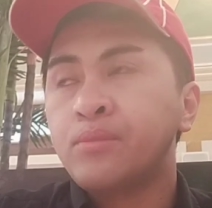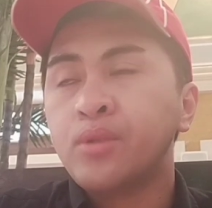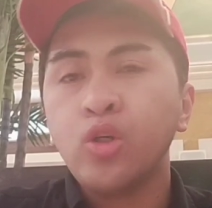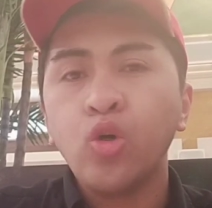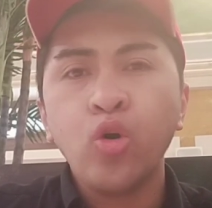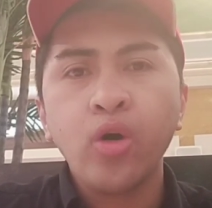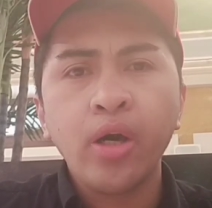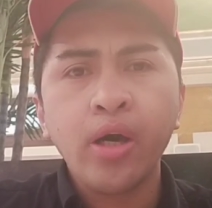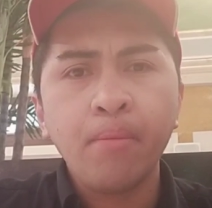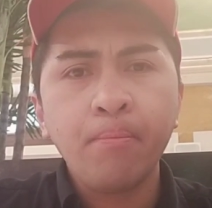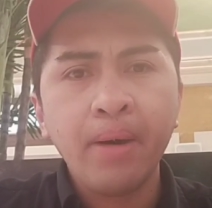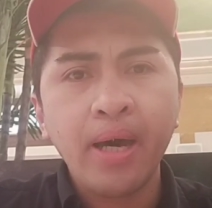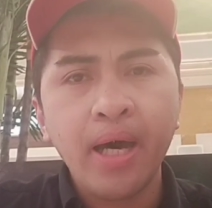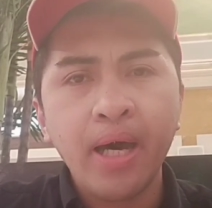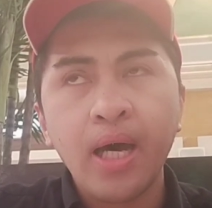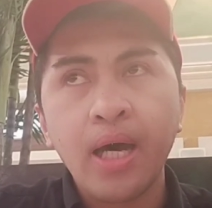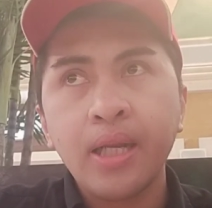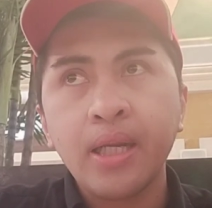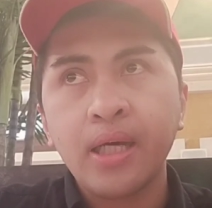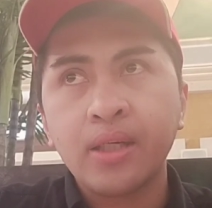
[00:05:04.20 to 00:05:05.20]
yung
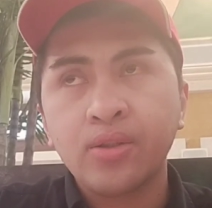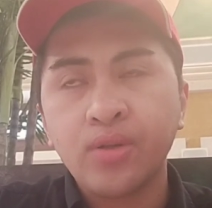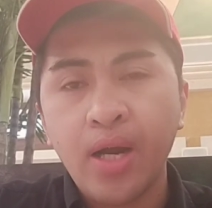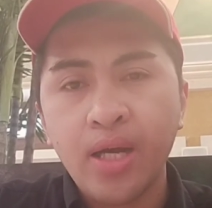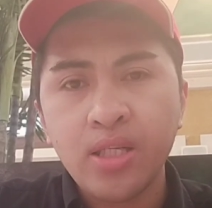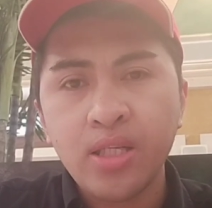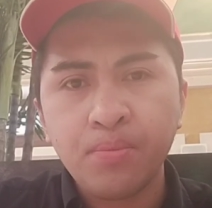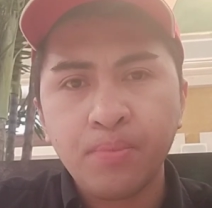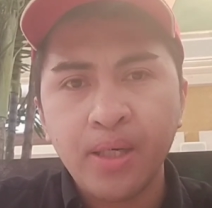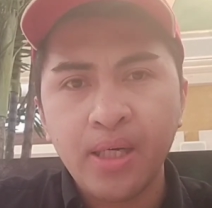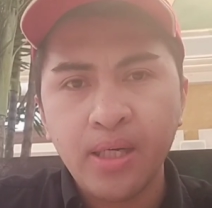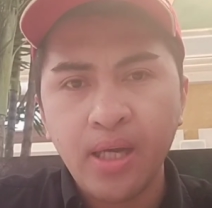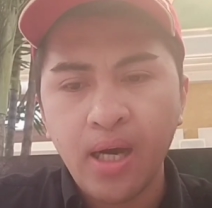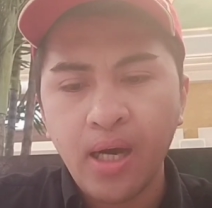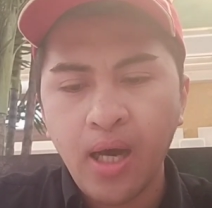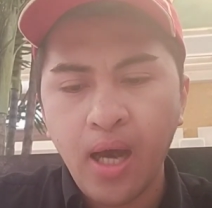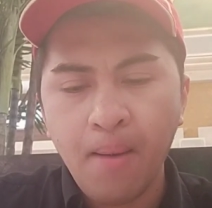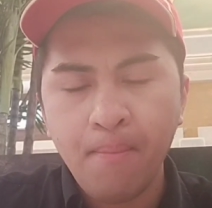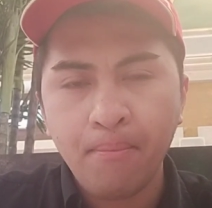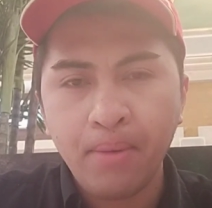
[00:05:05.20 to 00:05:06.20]
iba nag-transfer ng
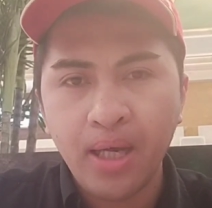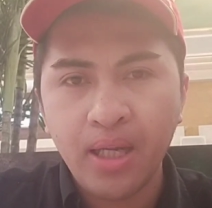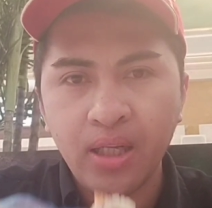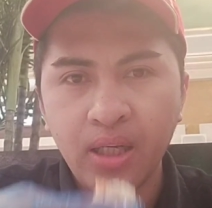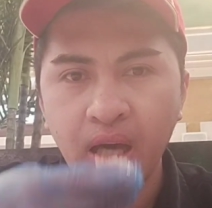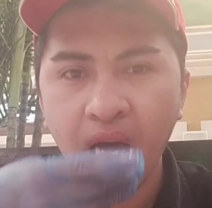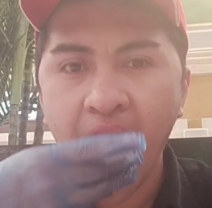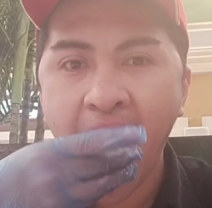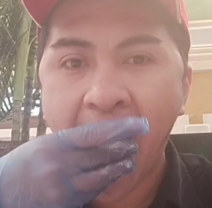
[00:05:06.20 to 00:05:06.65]
company